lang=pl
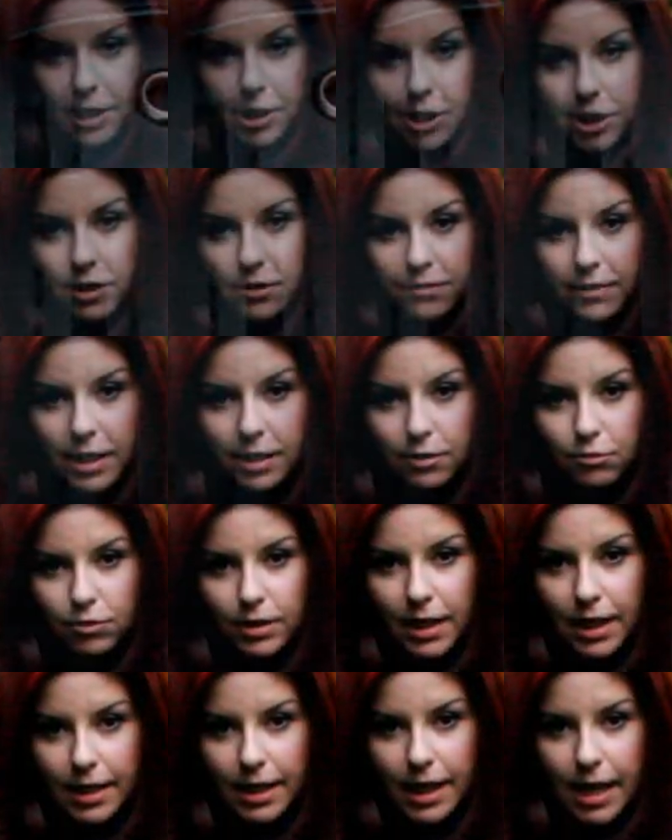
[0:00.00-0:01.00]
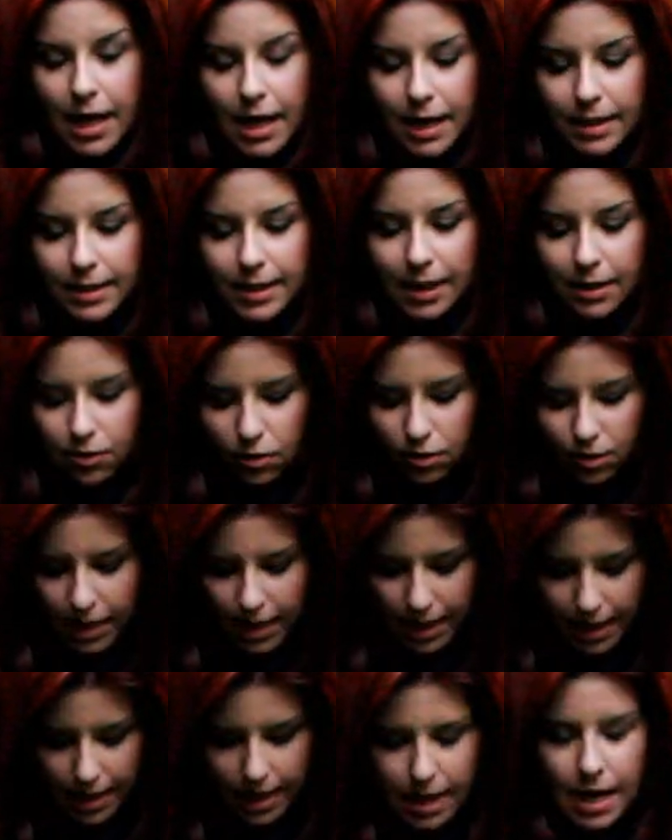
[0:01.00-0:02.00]
jeszcze dwie tutaj na
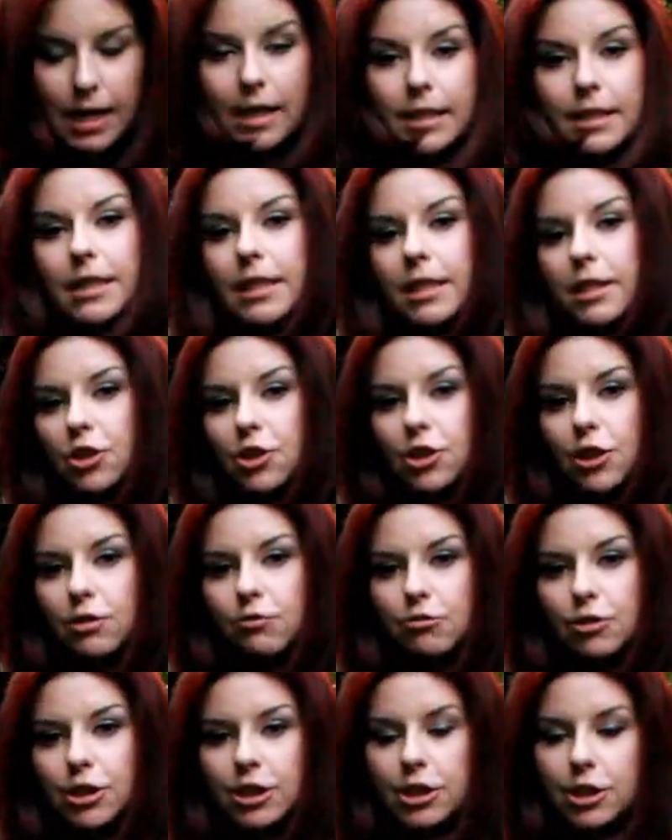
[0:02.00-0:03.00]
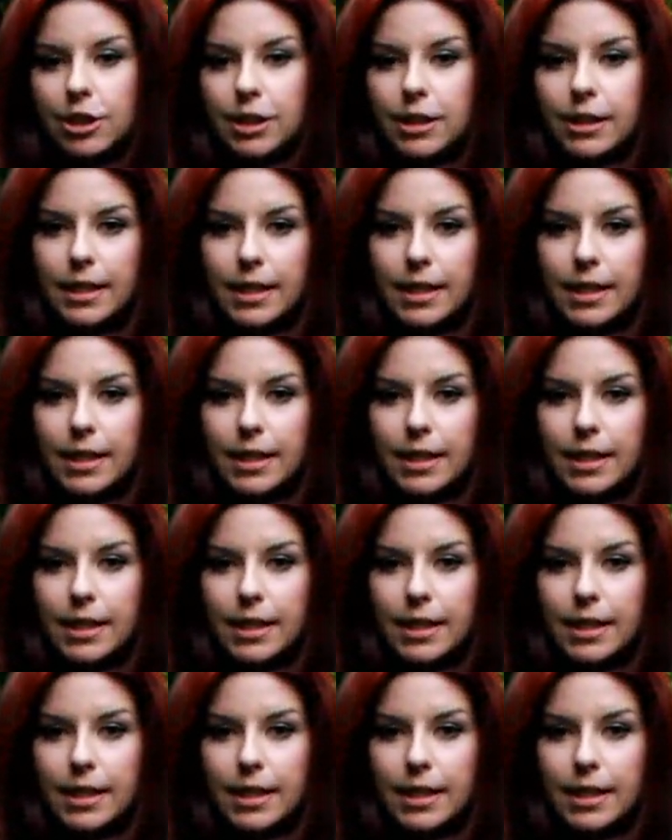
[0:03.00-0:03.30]
dole i trzy guziczki.